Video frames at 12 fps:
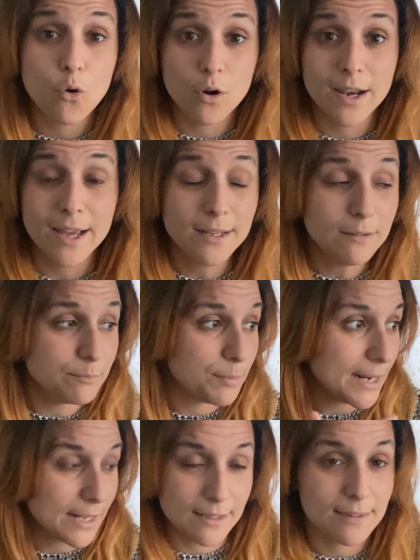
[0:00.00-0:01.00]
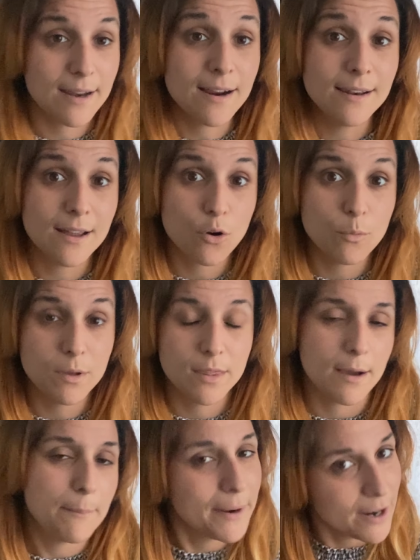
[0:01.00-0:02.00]
online para que te traigan la
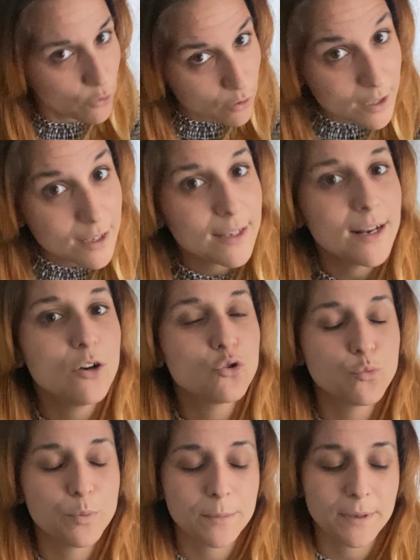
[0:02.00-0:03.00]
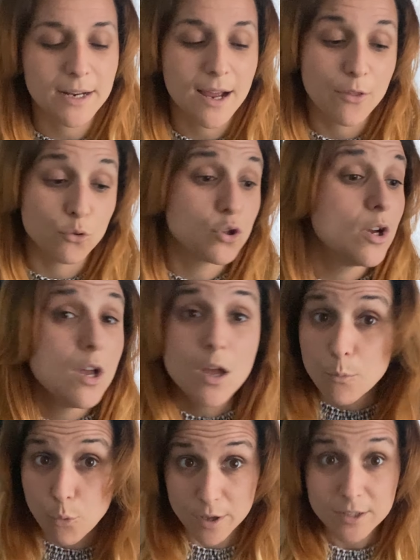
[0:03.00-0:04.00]
comida, para no tener que ir a los supermercados.
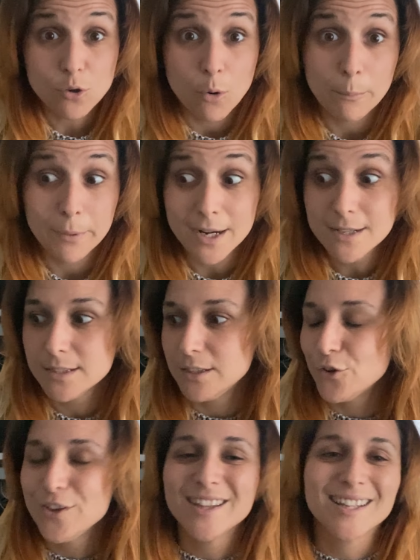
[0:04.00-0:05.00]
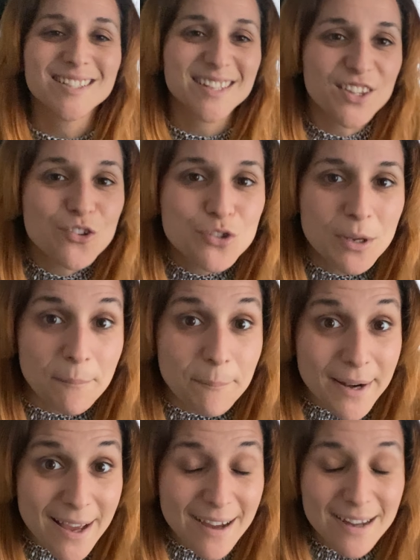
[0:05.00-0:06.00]
Puedes comprar, si, oye, te has quedado sin
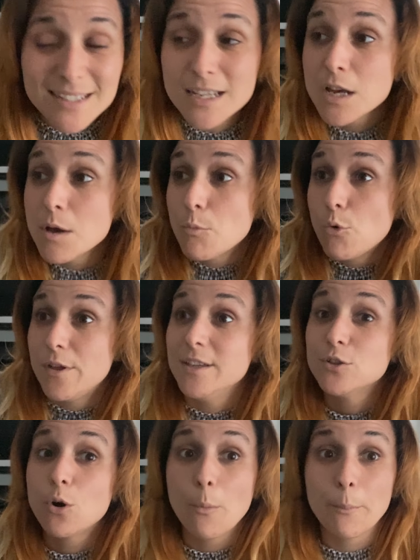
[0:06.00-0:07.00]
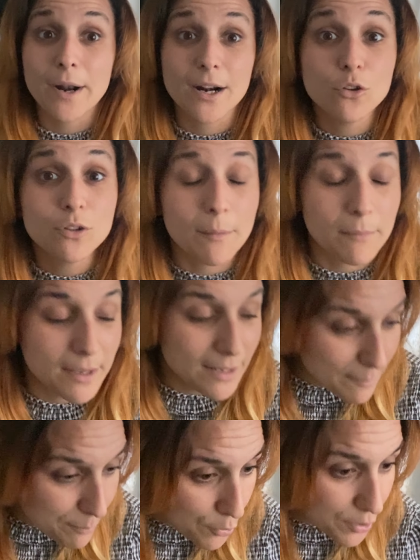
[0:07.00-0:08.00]
bragas, puedes comprarlo
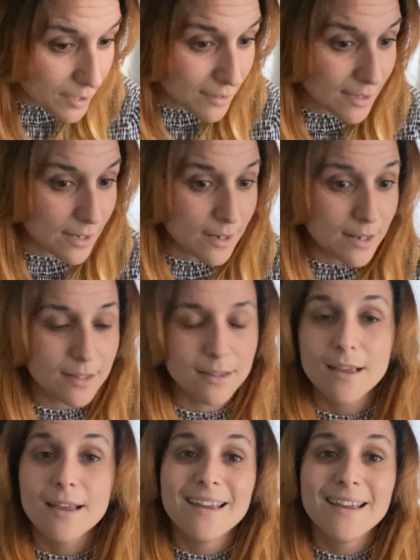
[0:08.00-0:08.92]
también por internet.